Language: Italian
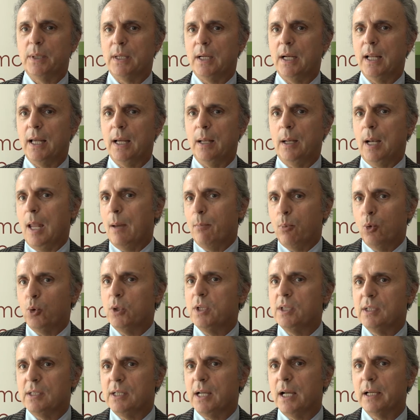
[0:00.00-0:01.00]
per la, la
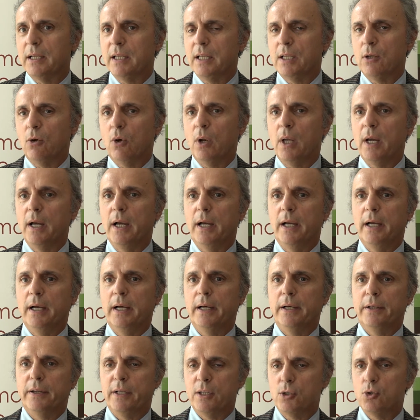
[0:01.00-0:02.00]
politica
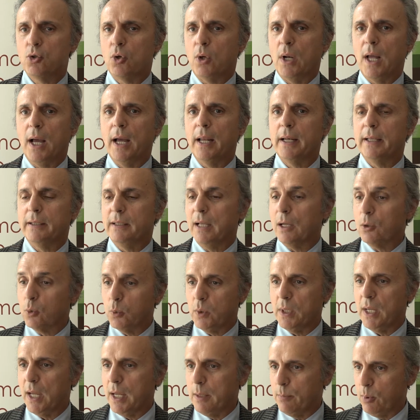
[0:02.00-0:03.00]
agricola eh, regionale da
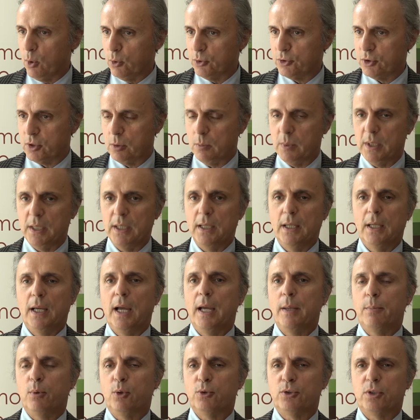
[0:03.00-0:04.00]
qui ai prossimi,
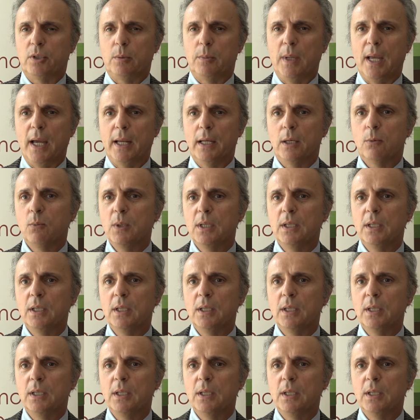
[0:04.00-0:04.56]
ai prossimi anni.